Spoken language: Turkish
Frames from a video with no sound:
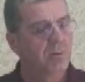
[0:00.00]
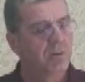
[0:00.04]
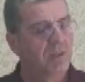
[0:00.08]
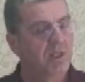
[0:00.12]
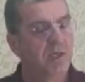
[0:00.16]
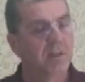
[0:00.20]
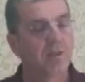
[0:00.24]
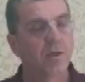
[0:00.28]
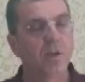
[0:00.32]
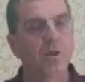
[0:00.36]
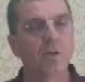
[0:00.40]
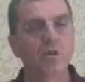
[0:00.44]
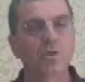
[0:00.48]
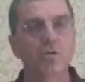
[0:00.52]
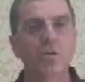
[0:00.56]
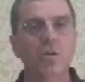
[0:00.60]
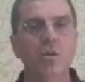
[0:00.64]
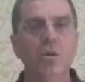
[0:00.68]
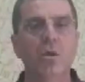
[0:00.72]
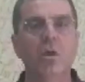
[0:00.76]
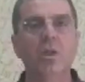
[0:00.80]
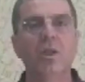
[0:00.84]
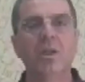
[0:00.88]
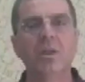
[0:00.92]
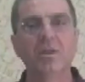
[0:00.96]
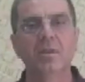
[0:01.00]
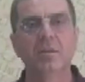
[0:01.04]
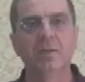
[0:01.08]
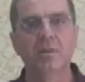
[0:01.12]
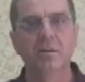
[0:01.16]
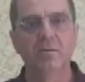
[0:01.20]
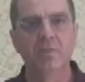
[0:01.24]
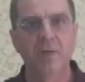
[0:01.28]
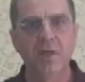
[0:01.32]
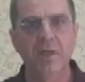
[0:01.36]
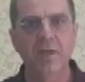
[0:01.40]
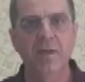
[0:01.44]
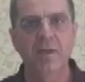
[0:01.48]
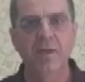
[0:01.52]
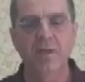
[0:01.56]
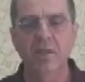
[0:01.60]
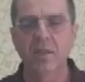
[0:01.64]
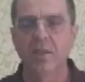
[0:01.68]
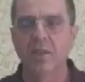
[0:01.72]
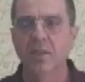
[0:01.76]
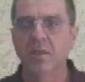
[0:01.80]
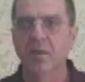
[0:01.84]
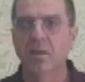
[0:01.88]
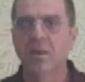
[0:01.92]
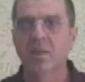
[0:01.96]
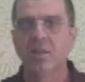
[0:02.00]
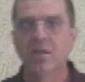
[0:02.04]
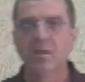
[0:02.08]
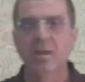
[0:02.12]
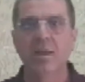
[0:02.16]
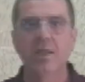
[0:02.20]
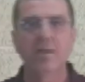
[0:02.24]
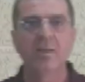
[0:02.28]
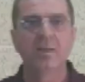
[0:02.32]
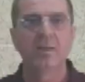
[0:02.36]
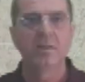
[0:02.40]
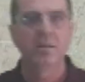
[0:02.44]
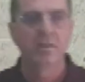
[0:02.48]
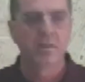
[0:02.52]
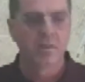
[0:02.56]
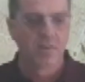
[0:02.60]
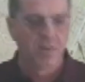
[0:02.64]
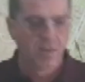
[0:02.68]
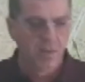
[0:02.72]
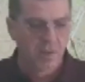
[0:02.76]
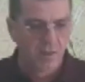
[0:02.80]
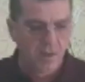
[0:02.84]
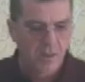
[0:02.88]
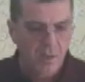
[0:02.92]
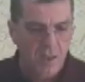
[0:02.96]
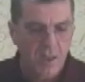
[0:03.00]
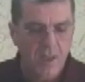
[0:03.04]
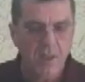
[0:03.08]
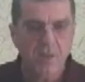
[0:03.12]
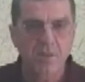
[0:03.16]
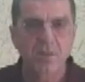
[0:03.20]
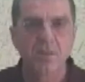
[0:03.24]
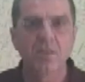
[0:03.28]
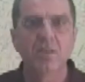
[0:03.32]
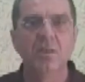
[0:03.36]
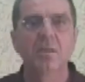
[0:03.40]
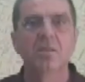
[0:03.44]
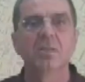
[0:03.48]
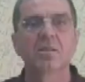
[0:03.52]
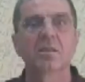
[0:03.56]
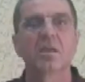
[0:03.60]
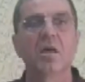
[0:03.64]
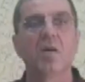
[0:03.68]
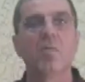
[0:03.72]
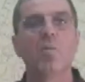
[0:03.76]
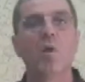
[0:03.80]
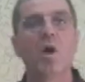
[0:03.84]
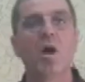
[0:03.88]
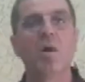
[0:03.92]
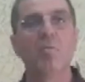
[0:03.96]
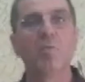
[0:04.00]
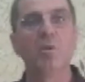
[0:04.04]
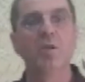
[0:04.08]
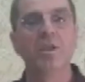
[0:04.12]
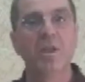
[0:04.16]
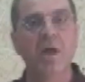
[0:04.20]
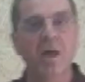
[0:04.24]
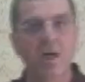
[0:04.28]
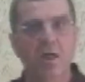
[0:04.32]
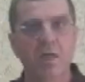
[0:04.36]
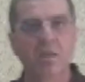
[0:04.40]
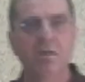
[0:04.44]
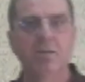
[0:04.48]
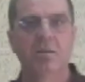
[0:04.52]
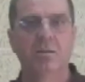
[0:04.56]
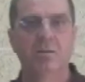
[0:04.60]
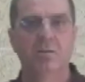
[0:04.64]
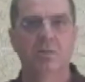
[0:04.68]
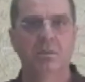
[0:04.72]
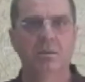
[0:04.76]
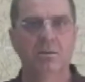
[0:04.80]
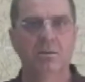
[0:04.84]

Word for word: reklamasyon alanı vererek yani arsanın tamamına